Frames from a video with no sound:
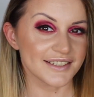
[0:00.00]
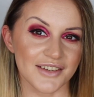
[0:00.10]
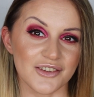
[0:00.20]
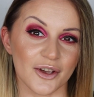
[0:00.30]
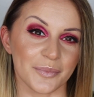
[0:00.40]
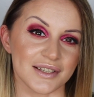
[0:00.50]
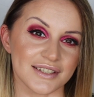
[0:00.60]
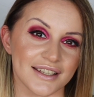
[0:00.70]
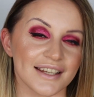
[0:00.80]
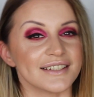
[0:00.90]
se vi fa
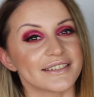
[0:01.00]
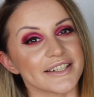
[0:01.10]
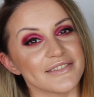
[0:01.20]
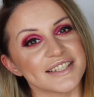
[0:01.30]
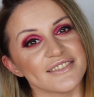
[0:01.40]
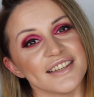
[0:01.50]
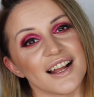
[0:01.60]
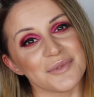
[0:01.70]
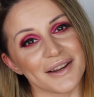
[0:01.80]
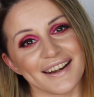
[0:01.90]
piacere iscrivetevi
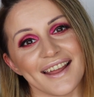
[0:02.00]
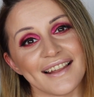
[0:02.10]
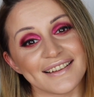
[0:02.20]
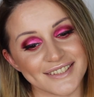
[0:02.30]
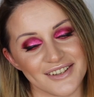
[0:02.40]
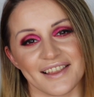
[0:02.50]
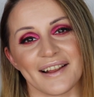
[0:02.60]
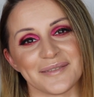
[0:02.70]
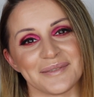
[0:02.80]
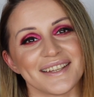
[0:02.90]
al mio canale attivate
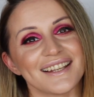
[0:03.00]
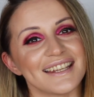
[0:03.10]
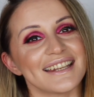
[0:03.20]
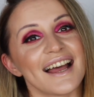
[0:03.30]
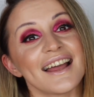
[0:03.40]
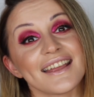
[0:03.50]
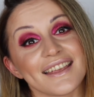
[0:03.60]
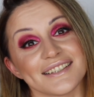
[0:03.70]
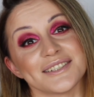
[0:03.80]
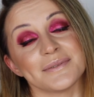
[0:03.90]
la campanellina
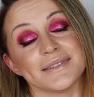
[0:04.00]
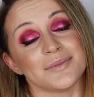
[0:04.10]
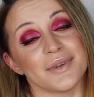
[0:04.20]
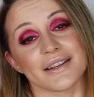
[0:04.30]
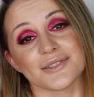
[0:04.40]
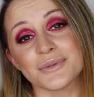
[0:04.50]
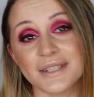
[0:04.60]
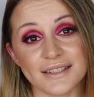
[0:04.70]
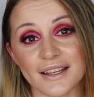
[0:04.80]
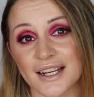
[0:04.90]
e seguitemi anche su
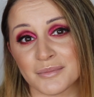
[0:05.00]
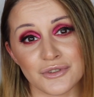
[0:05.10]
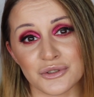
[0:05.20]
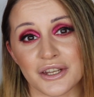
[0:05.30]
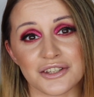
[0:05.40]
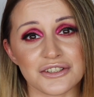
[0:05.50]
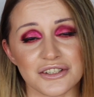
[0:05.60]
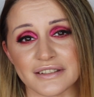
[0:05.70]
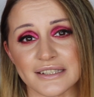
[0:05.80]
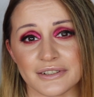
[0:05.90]
Instagram visto che ci
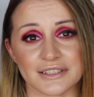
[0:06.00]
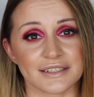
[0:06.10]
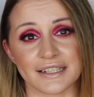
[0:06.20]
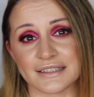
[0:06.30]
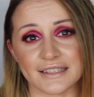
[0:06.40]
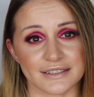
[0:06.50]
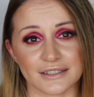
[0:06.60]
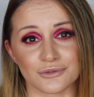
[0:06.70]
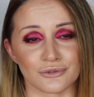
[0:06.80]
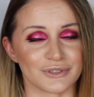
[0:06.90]
siete fate 30
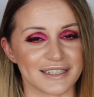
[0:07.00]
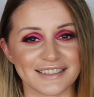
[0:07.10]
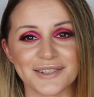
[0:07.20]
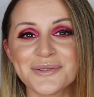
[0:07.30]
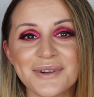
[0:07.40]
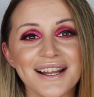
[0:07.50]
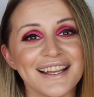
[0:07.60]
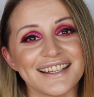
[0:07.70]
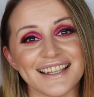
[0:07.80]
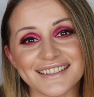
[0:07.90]
31 32
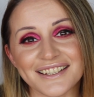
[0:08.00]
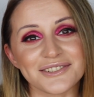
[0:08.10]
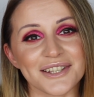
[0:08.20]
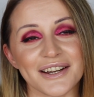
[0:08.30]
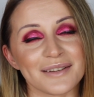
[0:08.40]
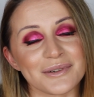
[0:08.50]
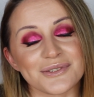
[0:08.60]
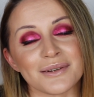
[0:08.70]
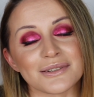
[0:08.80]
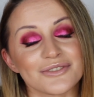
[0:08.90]
e niente io sarei una
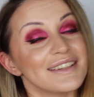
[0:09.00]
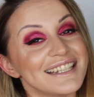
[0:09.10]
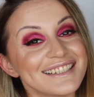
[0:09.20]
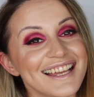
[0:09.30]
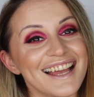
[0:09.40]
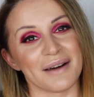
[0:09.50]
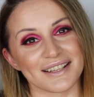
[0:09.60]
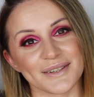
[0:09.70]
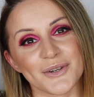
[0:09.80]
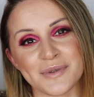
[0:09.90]
persona molto felice
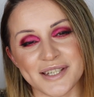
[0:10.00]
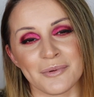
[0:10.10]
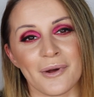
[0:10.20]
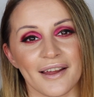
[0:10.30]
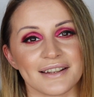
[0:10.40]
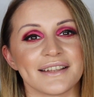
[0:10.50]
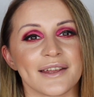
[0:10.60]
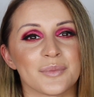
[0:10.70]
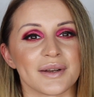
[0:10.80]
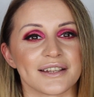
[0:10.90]
basta cominciamo col
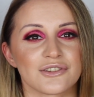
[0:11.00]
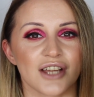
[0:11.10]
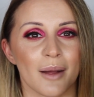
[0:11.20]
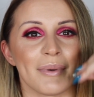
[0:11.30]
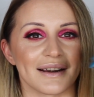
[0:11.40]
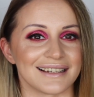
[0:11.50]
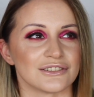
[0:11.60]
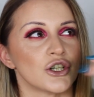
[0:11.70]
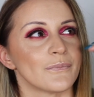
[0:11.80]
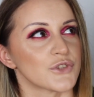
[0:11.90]
calendario perché sto già parlando